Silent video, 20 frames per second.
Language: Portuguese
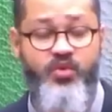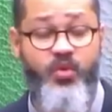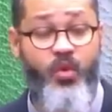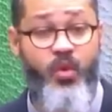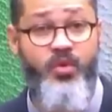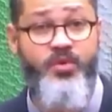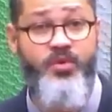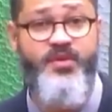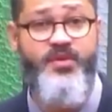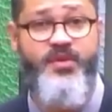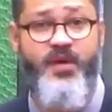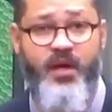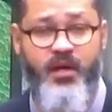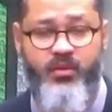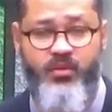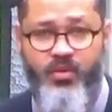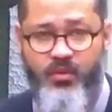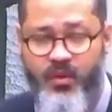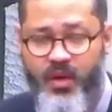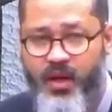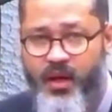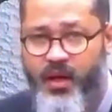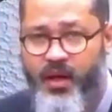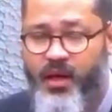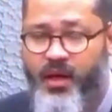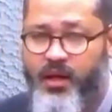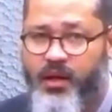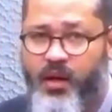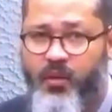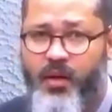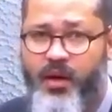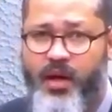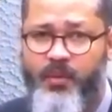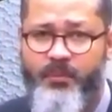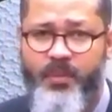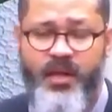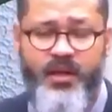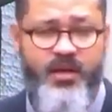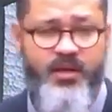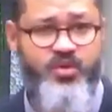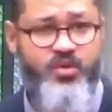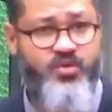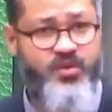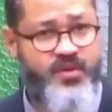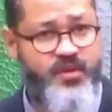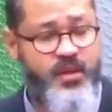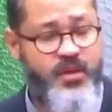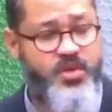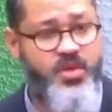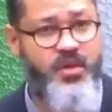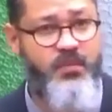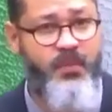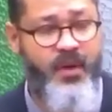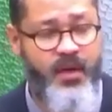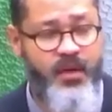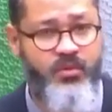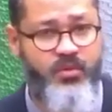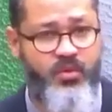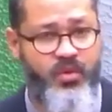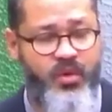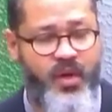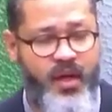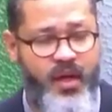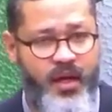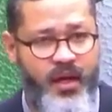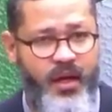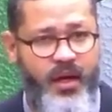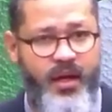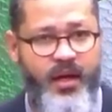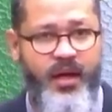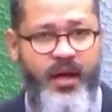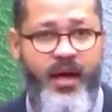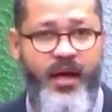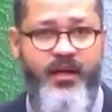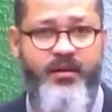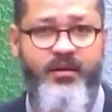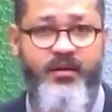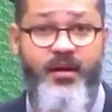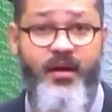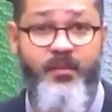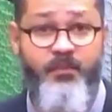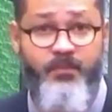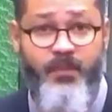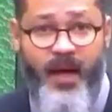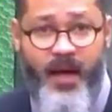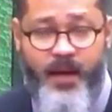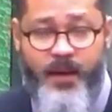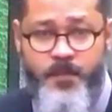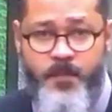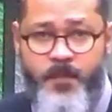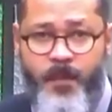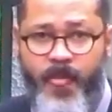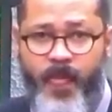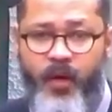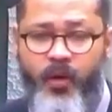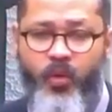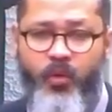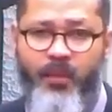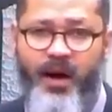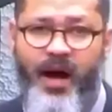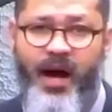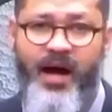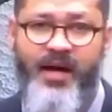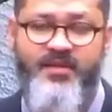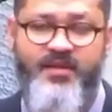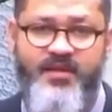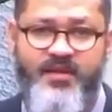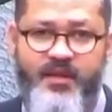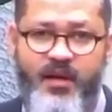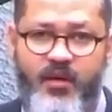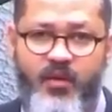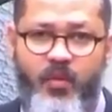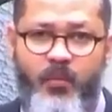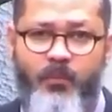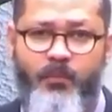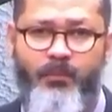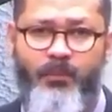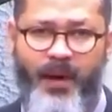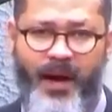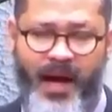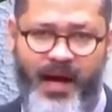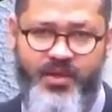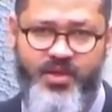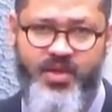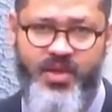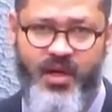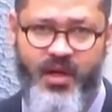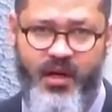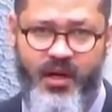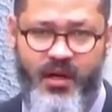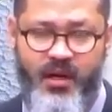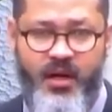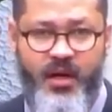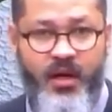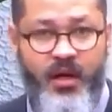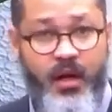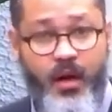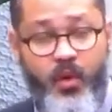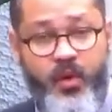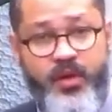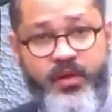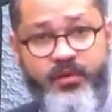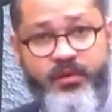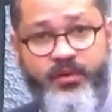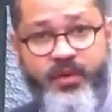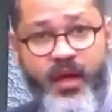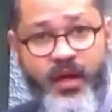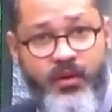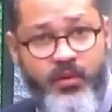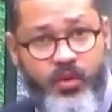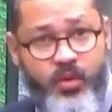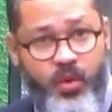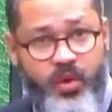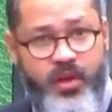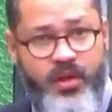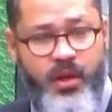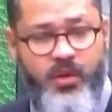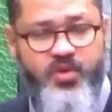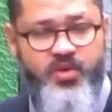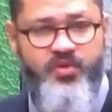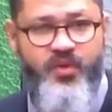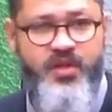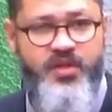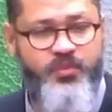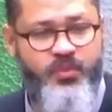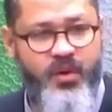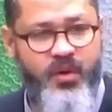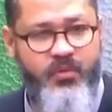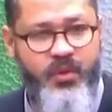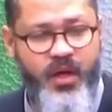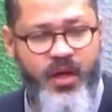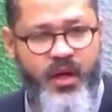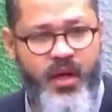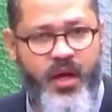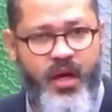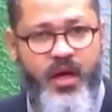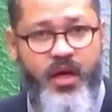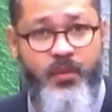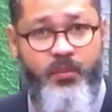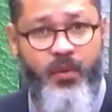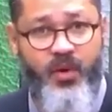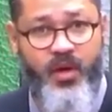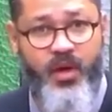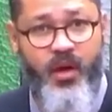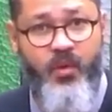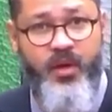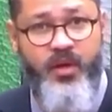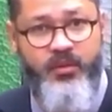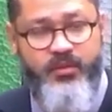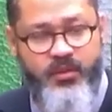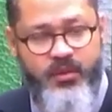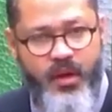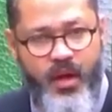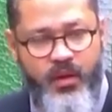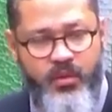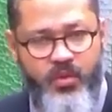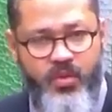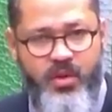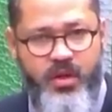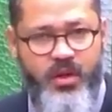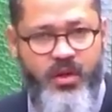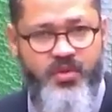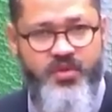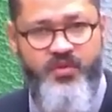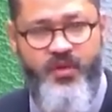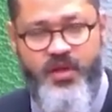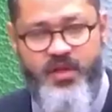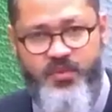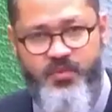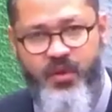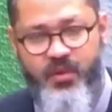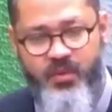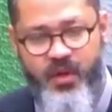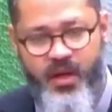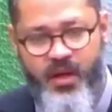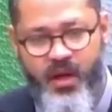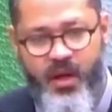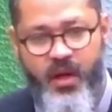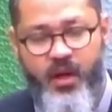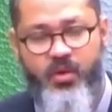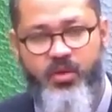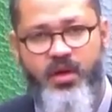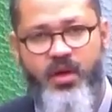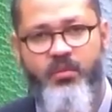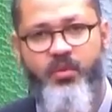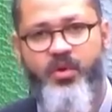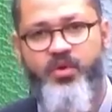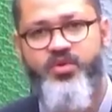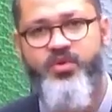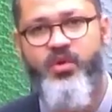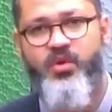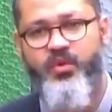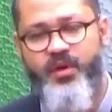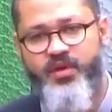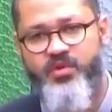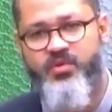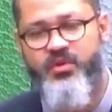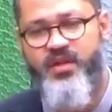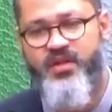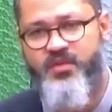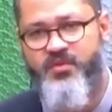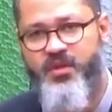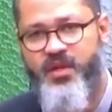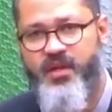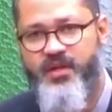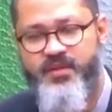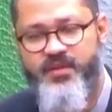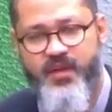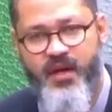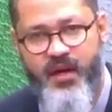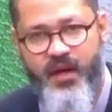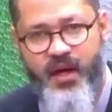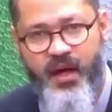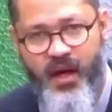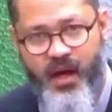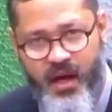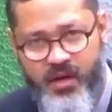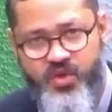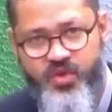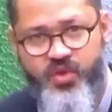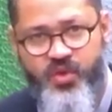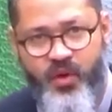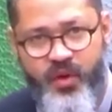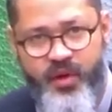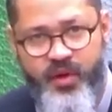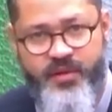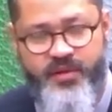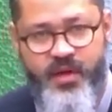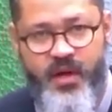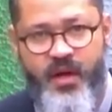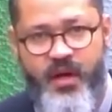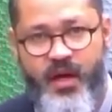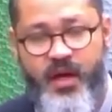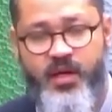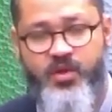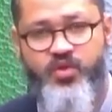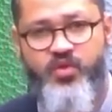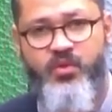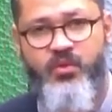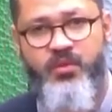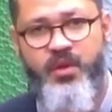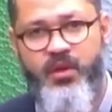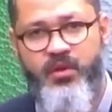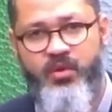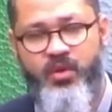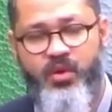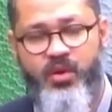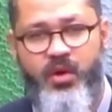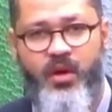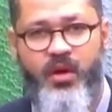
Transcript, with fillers: um conceito, ele não é apenas um sentimento, ele é também uma ação prática. Eu entendo o que Deus fez por mim e porque eu entendo o que Deus fez por mim, eu demonstro isso nas minhas relações. Resumindo,